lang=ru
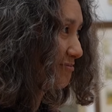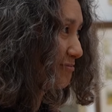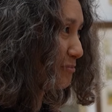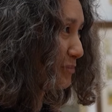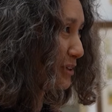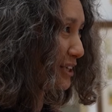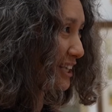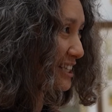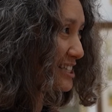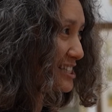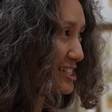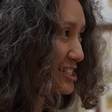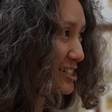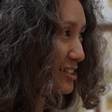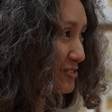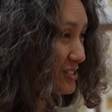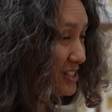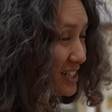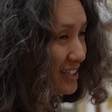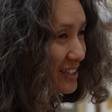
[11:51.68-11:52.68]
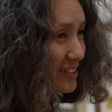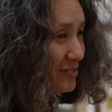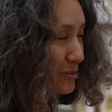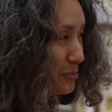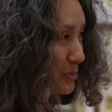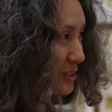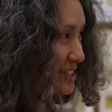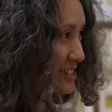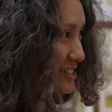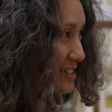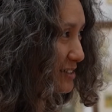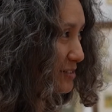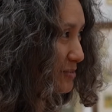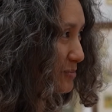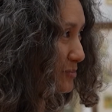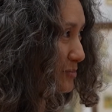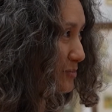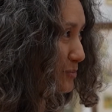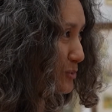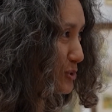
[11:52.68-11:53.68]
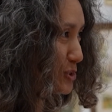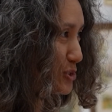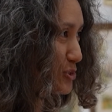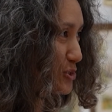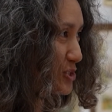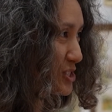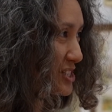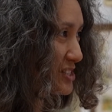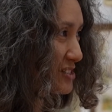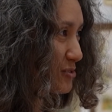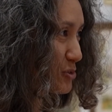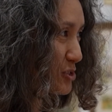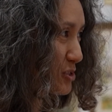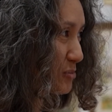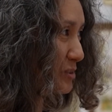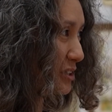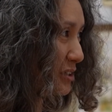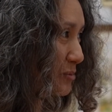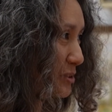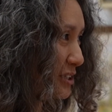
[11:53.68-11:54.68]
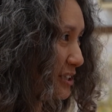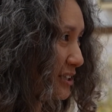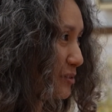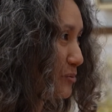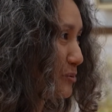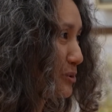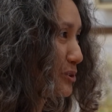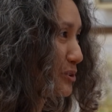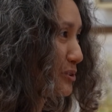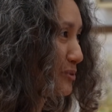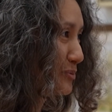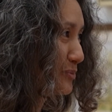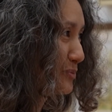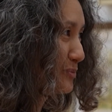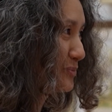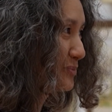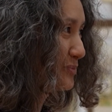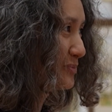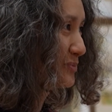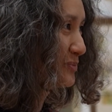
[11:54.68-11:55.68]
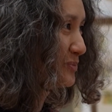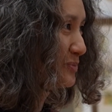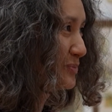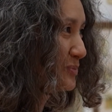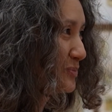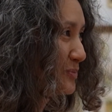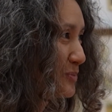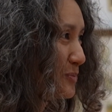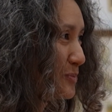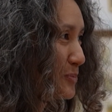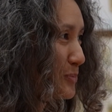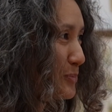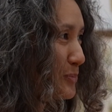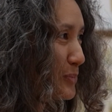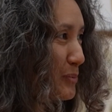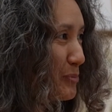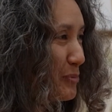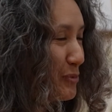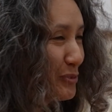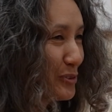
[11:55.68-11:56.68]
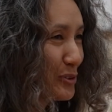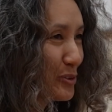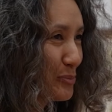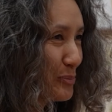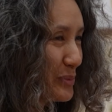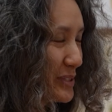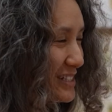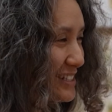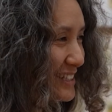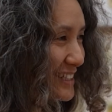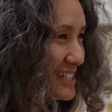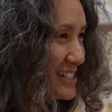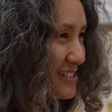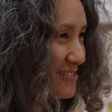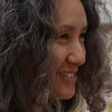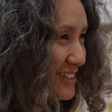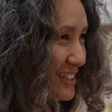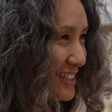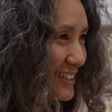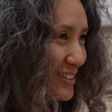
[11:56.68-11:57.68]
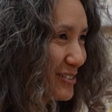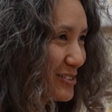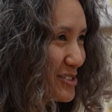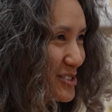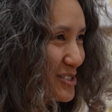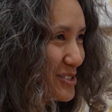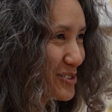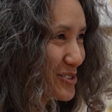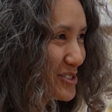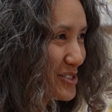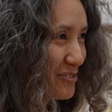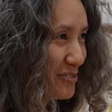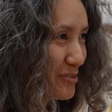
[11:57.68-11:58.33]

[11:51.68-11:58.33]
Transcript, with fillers: Мои родители взяли и выбросили большую часть учебных моих работ. По поводу поддерживали, это очень сложный